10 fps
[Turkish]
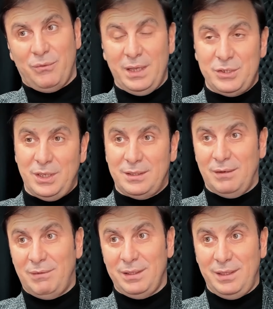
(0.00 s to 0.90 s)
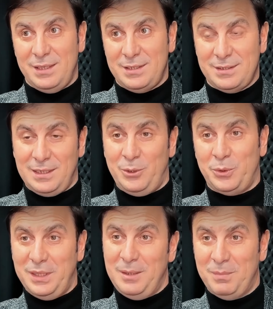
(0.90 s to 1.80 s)
Vay şeytan vay diyesiniz
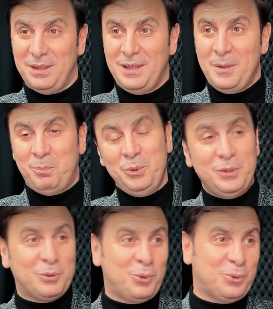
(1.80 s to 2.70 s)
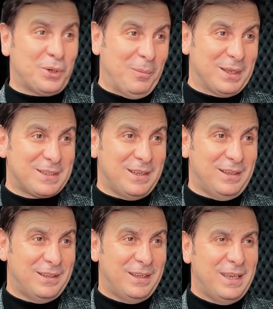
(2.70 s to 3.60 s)
geliyor değil mi? Bunu da
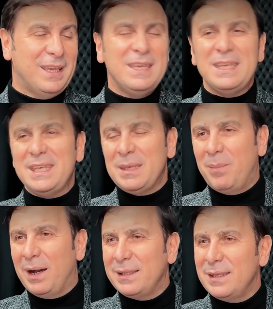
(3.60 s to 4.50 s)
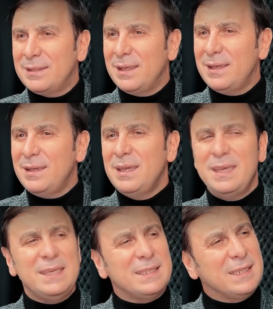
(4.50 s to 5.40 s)
tutturamazsa ibadete
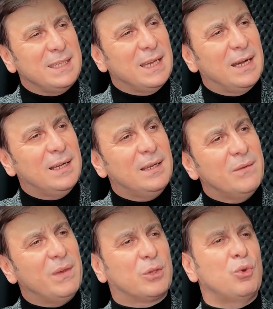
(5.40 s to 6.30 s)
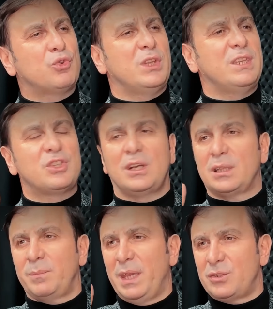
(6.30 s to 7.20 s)
riya ve gösteriş
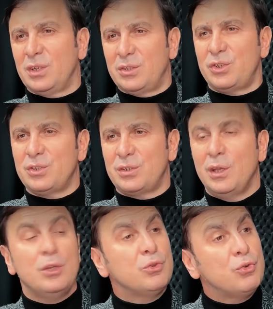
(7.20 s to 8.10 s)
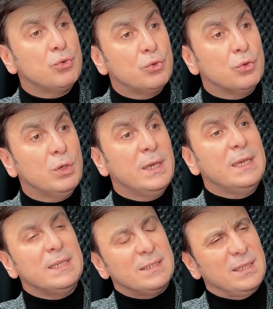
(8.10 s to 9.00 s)
katmaya çalışır. Çünkü
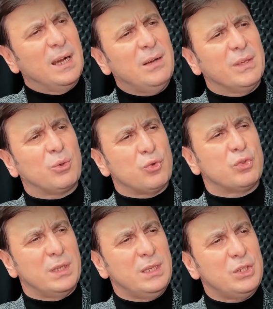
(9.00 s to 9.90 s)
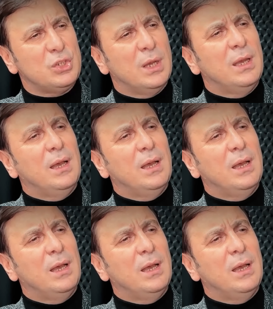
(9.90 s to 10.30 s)
riya ve gösteriş